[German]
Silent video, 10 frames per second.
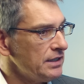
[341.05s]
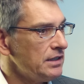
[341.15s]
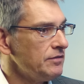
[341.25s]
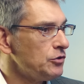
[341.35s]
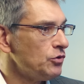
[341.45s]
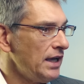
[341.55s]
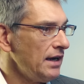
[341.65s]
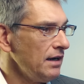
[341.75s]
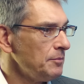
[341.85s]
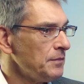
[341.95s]

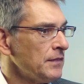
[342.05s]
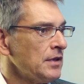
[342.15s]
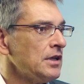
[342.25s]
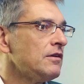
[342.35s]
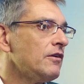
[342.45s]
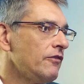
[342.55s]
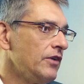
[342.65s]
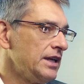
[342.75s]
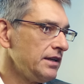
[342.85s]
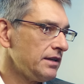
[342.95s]
individuell.
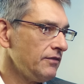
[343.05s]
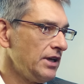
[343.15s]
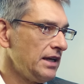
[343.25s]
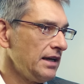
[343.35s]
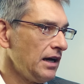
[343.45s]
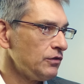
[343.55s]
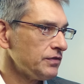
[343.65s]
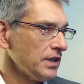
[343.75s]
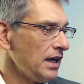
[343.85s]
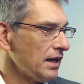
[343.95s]
Wenn, ich, wenn ein
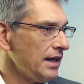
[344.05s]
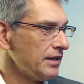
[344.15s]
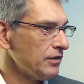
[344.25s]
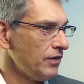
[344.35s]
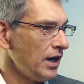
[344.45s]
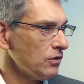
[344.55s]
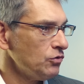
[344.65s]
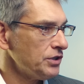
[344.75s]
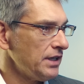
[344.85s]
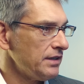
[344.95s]
Auftrag ein
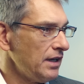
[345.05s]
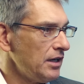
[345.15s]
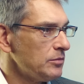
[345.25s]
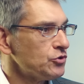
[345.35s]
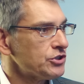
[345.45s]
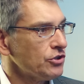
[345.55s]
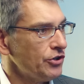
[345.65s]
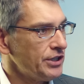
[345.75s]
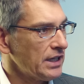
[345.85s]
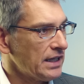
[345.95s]
Gefahrgut enthält, muss es
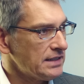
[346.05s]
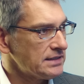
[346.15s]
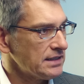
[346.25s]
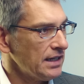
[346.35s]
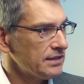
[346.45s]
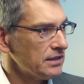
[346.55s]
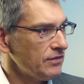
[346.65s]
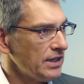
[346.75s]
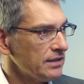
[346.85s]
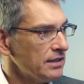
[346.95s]
heute gekennzeichnet
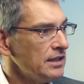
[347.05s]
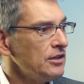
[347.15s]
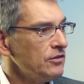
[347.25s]
werden.